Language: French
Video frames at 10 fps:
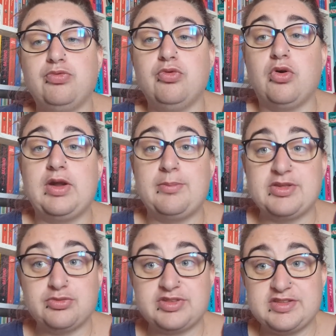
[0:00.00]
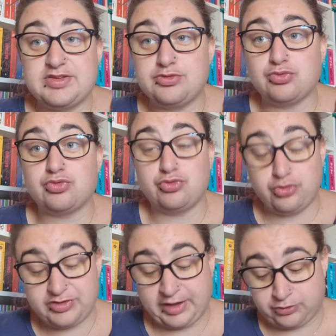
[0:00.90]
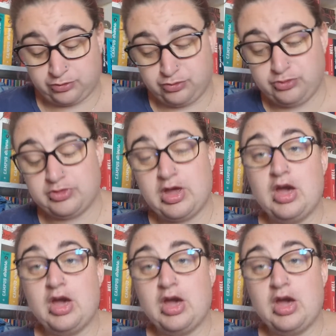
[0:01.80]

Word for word: pour la maison d'édition de Saxus.